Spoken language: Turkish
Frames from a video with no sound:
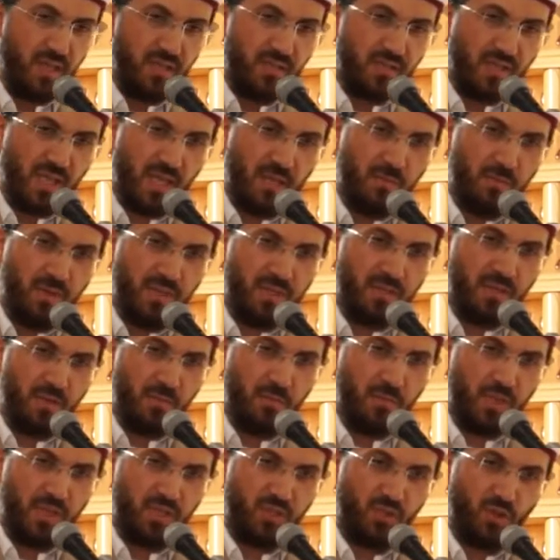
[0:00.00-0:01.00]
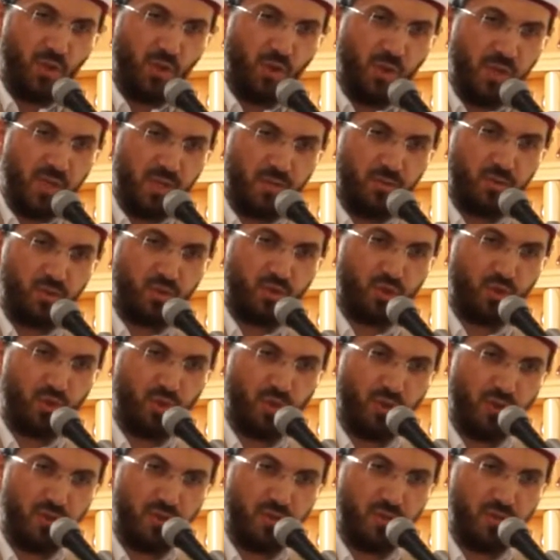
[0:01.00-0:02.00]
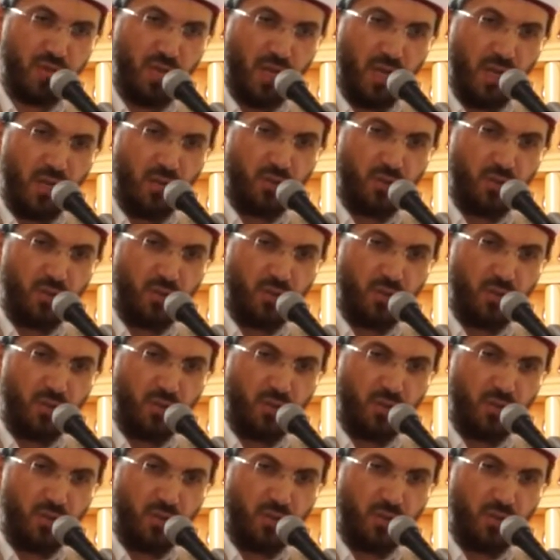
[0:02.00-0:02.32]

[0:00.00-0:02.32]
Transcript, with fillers: Selma'nın başı öne düşüyor.